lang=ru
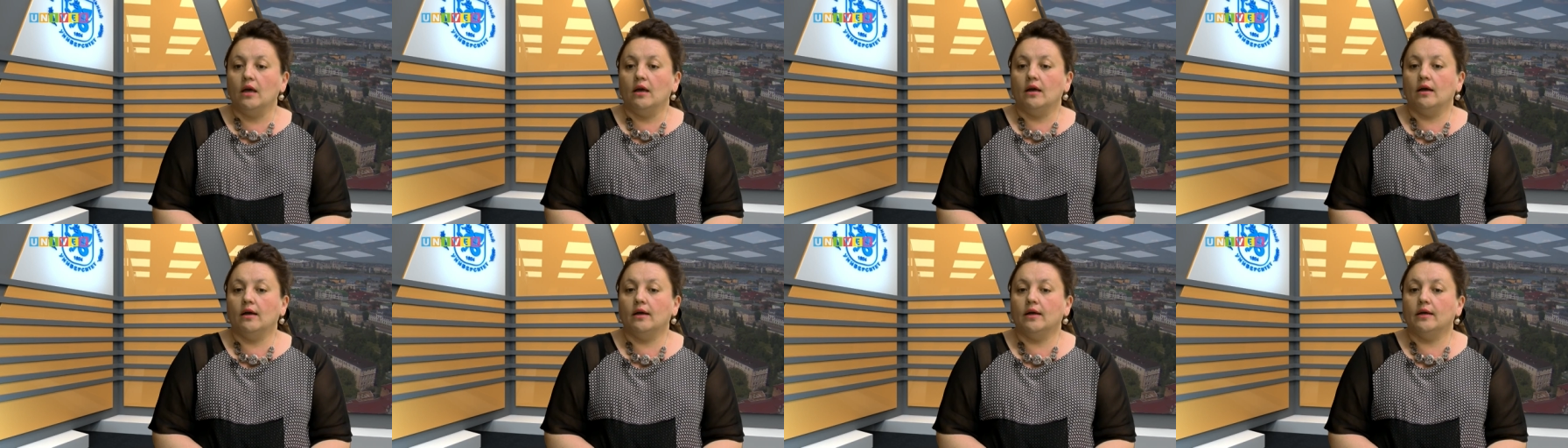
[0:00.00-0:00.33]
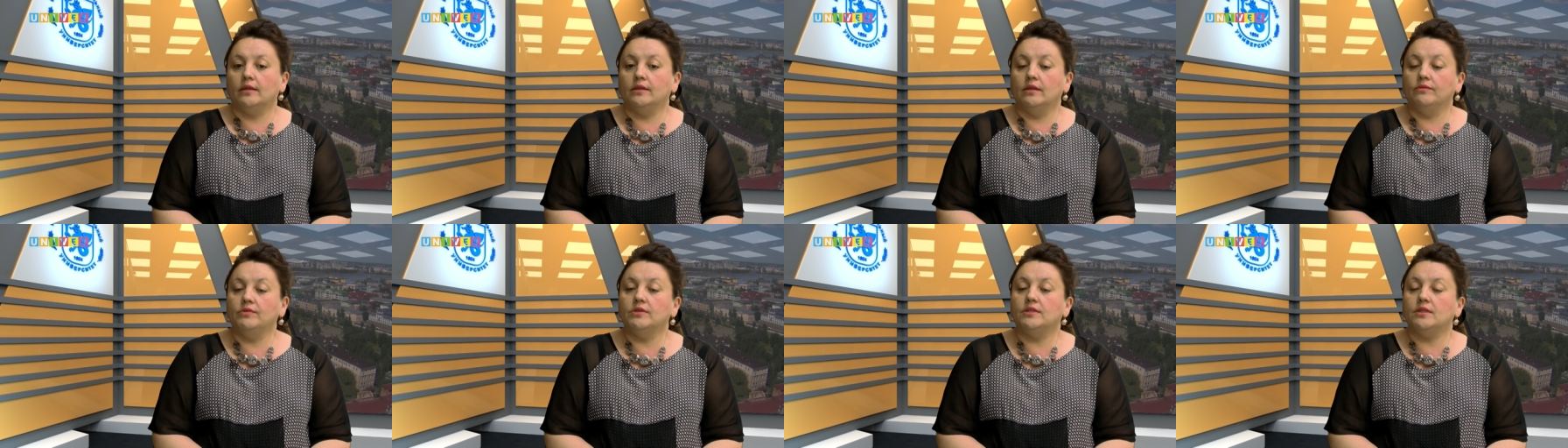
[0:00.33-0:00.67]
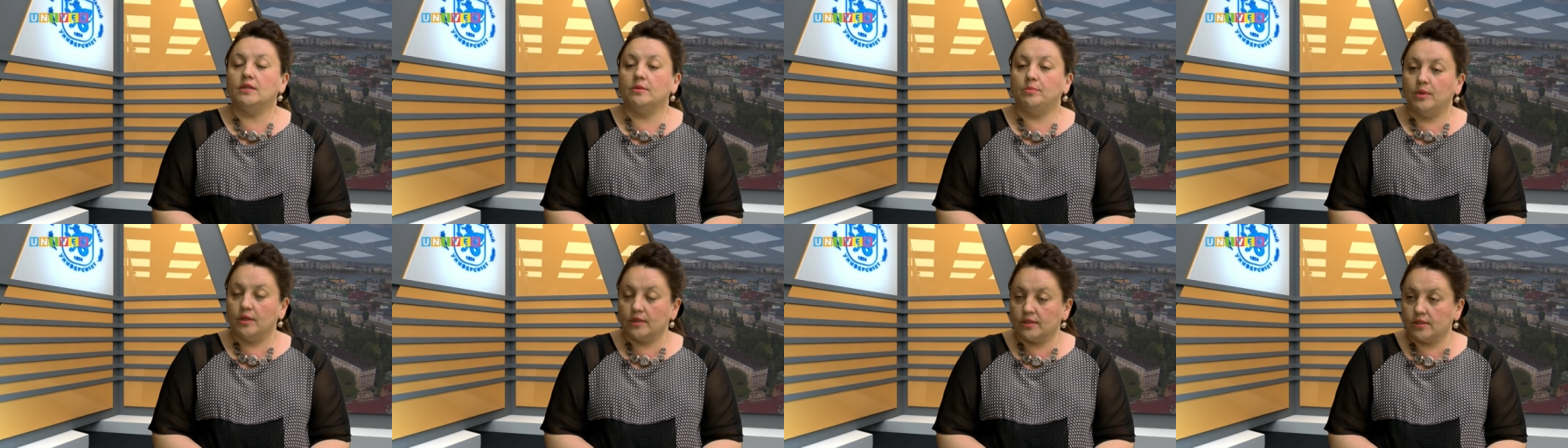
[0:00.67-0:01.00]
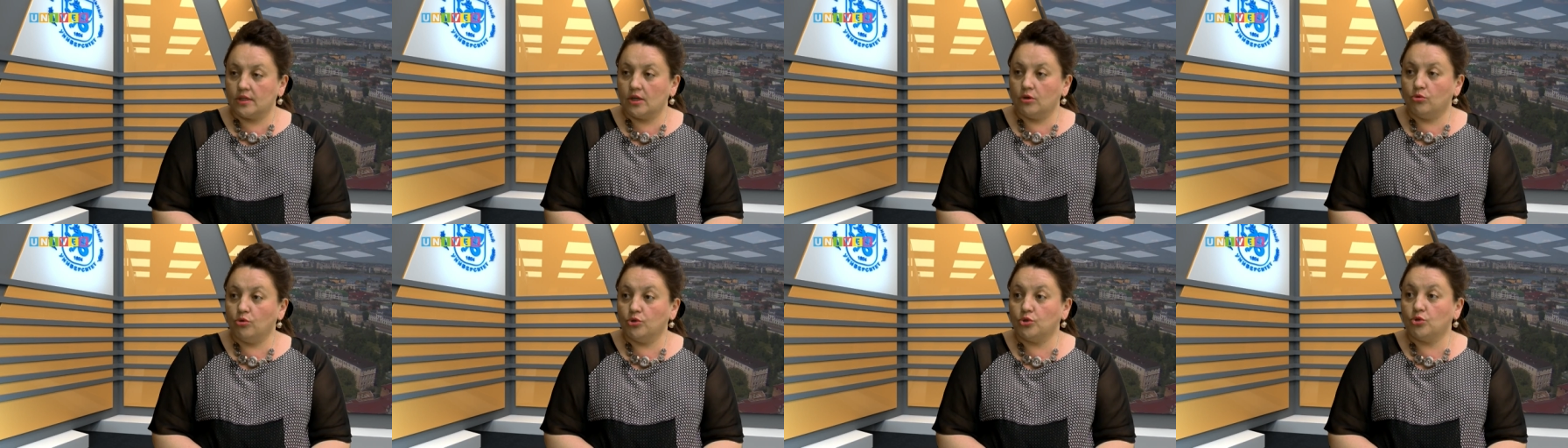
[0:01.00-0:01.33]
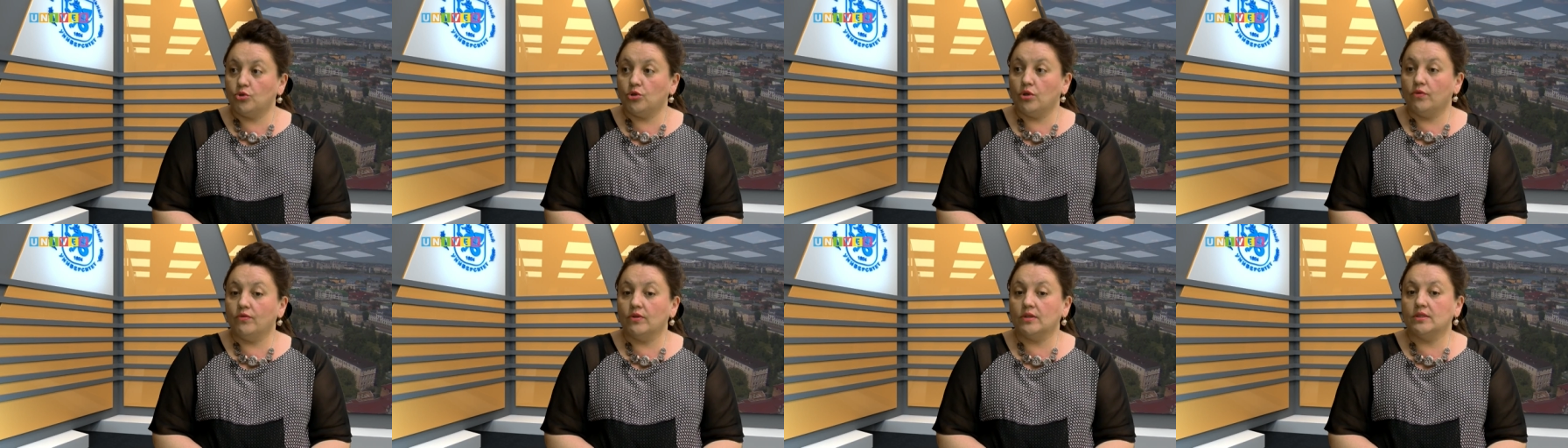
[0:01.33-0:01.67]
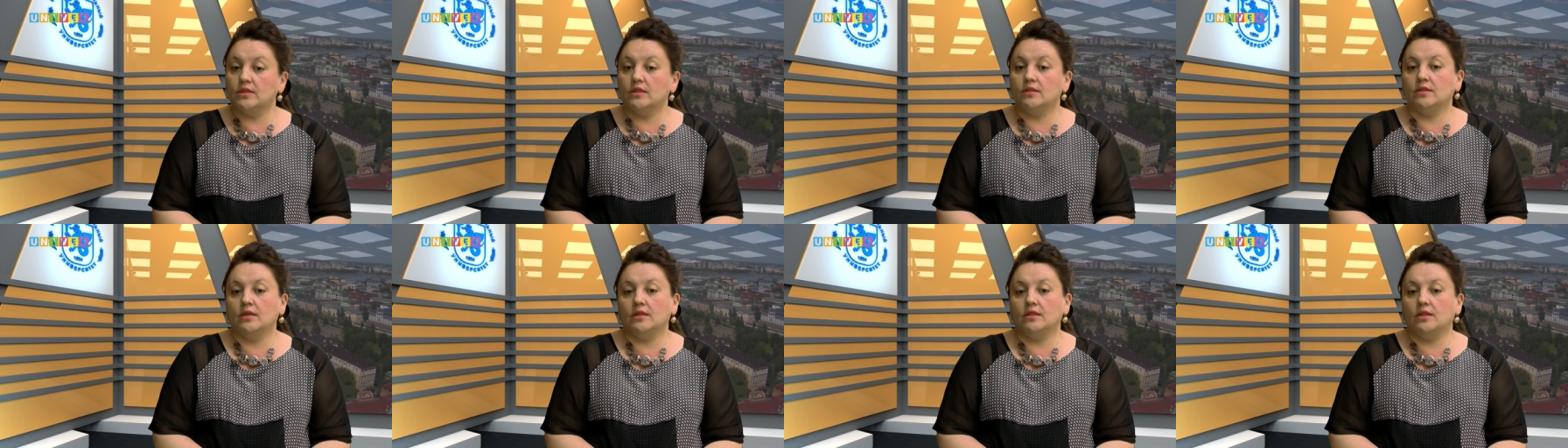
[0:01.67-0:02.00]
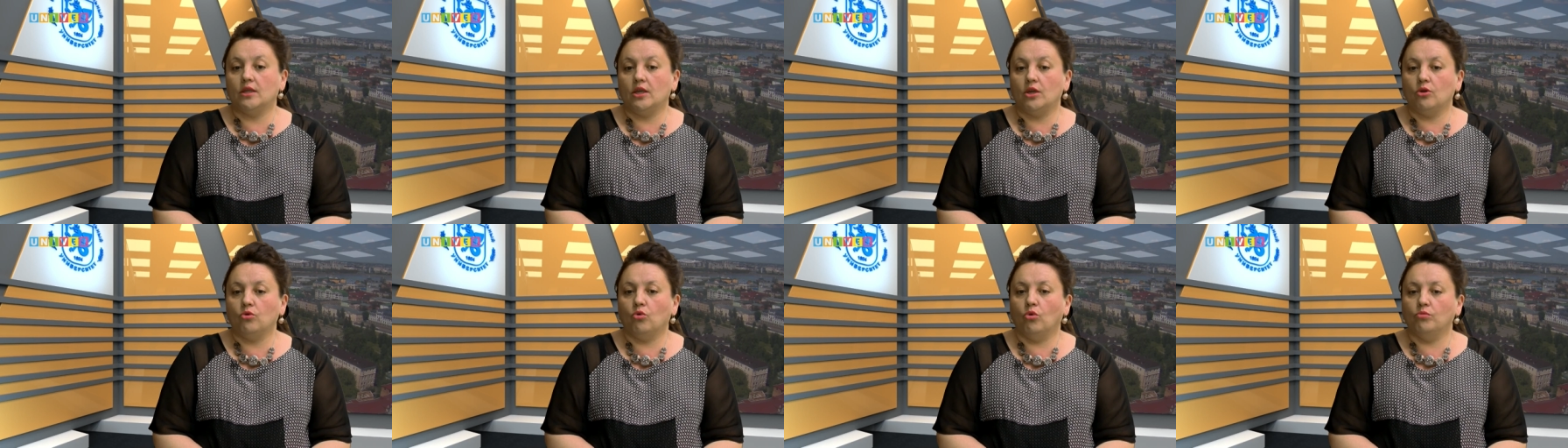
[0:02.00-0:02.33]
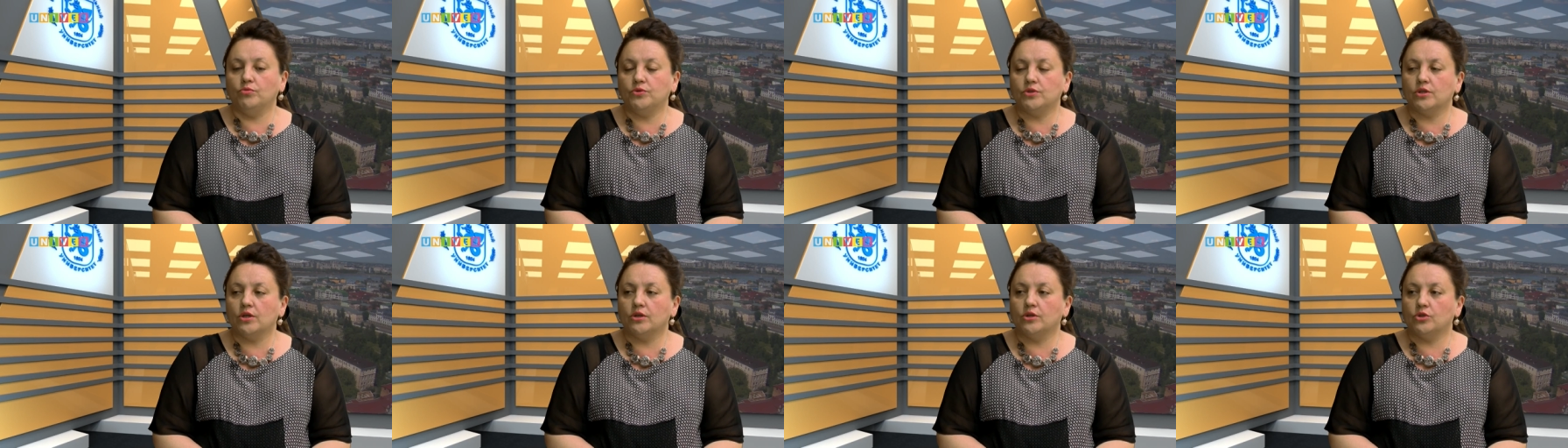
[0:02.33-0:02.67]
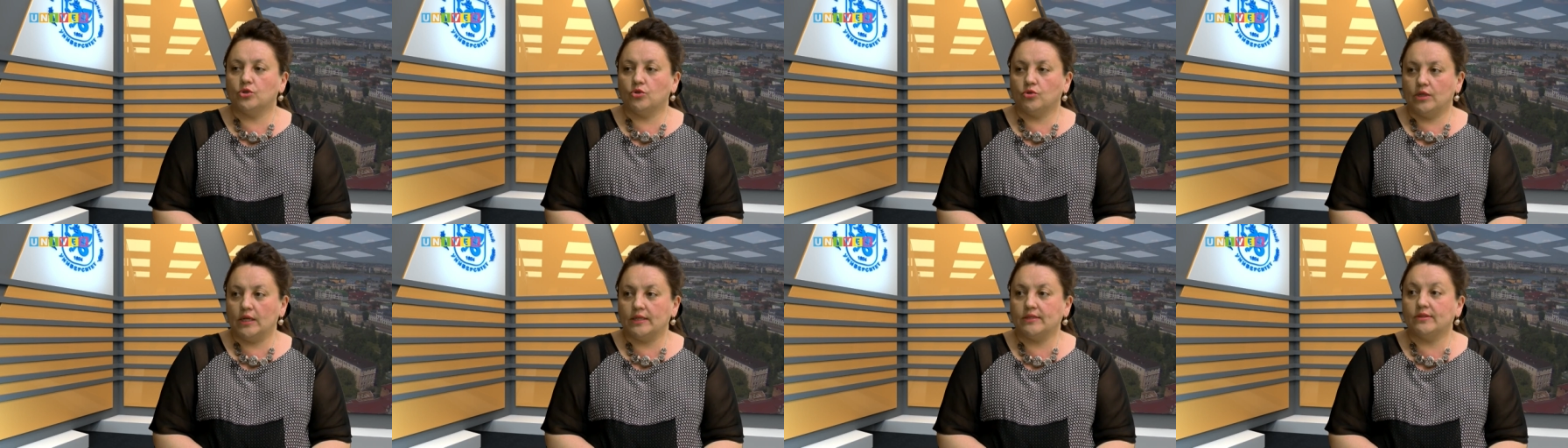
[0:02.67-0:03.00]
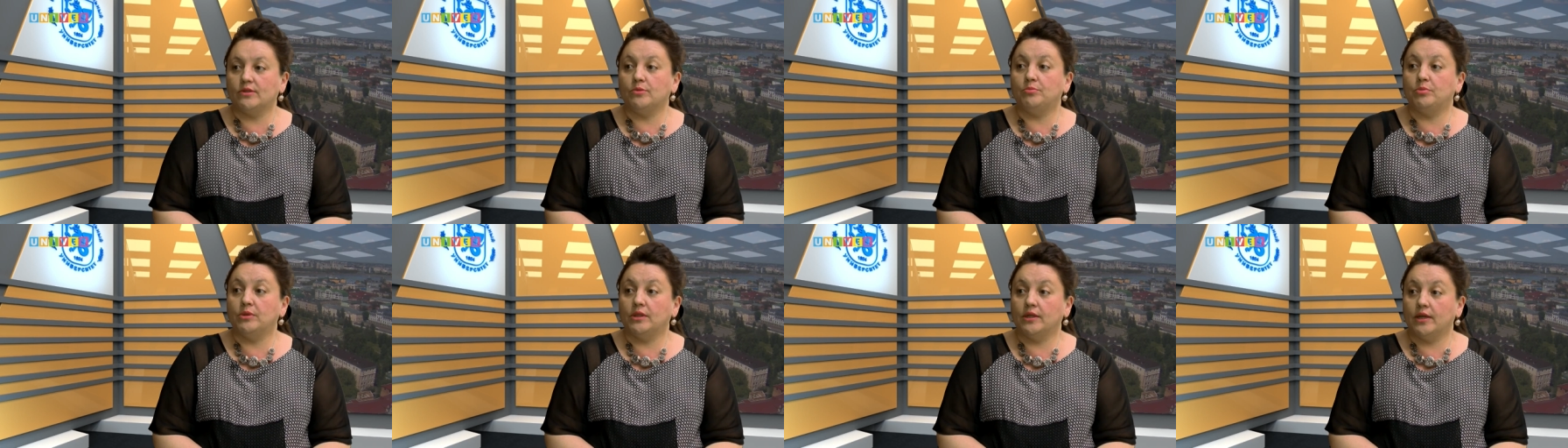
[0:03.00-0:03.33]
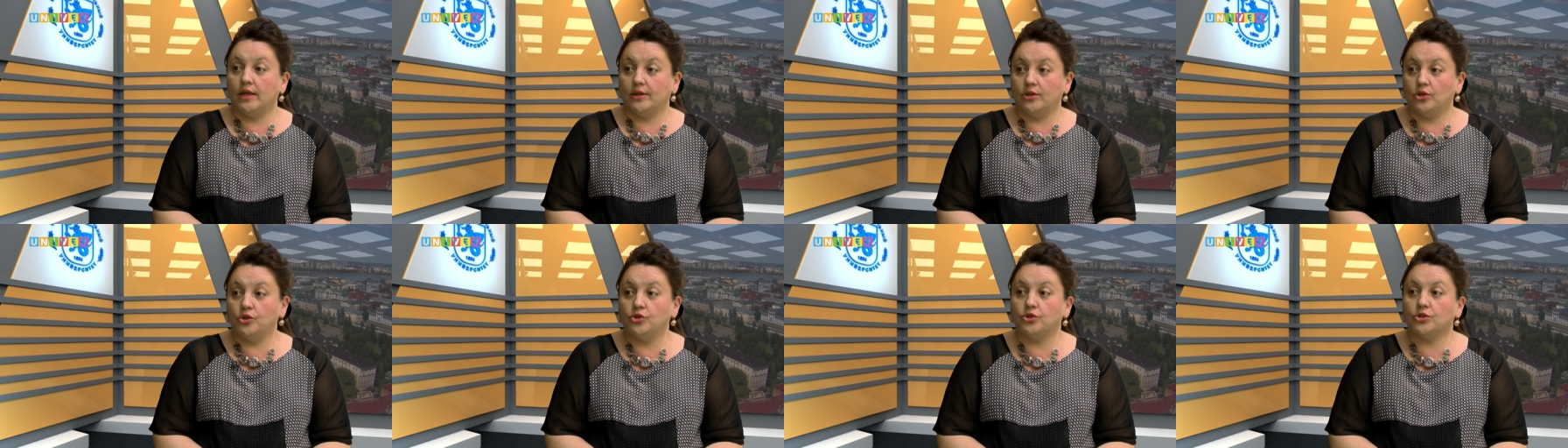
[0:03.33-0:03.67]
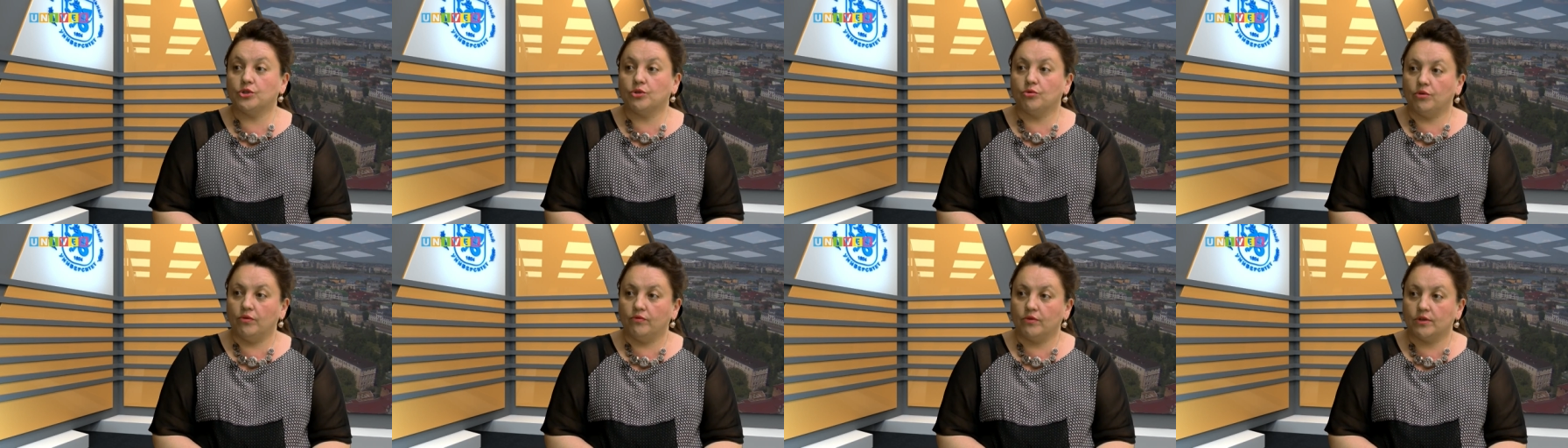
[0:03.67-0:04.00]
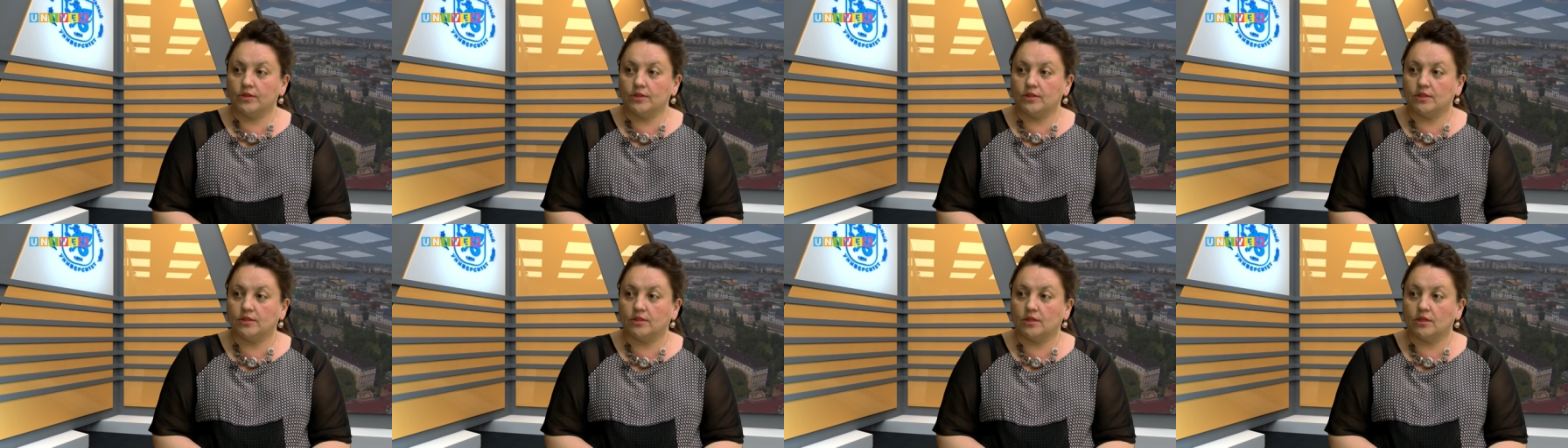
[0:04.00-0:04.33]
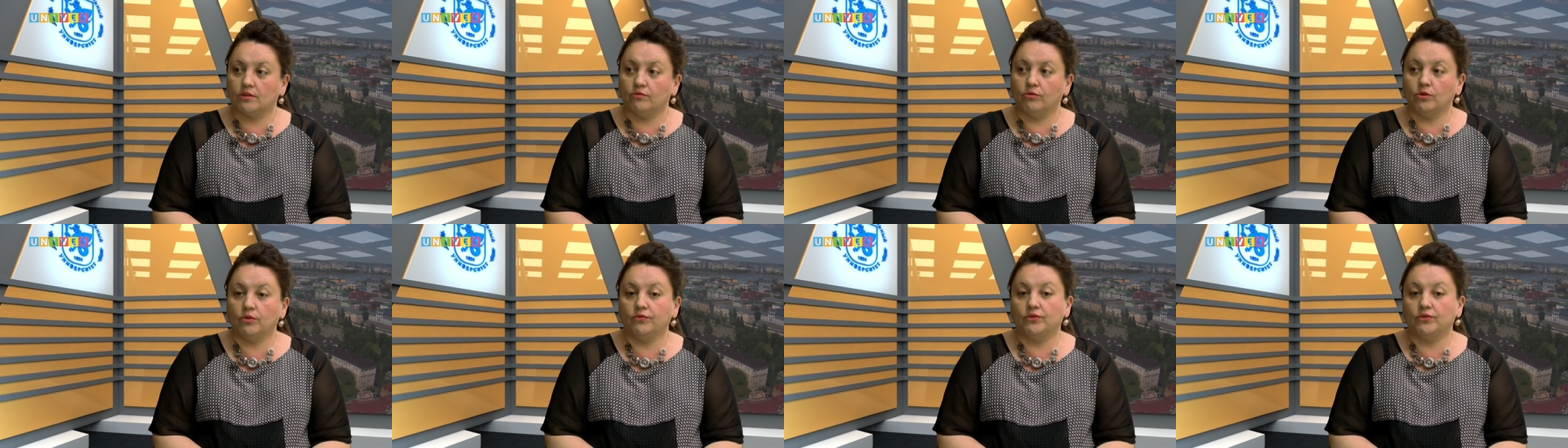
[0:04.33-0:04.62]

а, Новосибирский госуниверситет и Омский государственный педагогический университет. Вот